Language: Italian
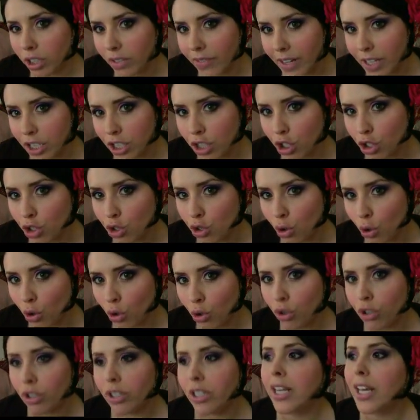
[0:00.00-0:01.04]
diversi
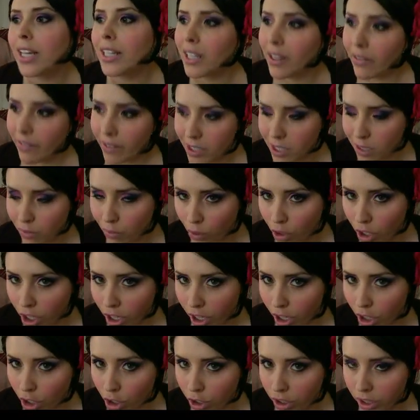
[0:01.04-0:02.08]
giorni e devi
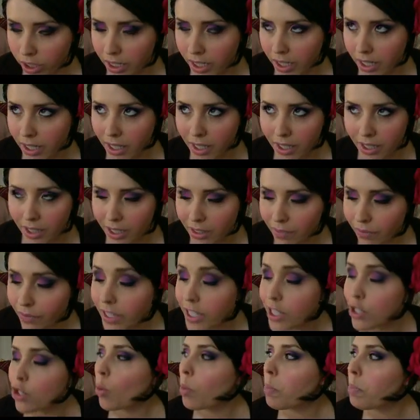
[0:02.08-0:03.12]
esfoliare il, il, il
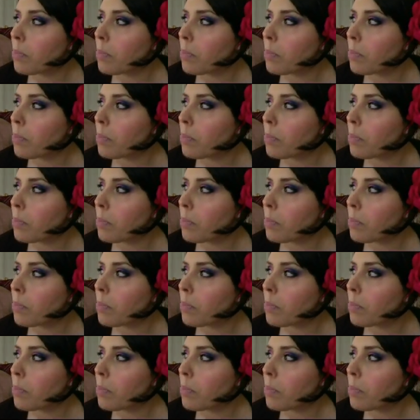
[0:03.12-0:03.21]
viso,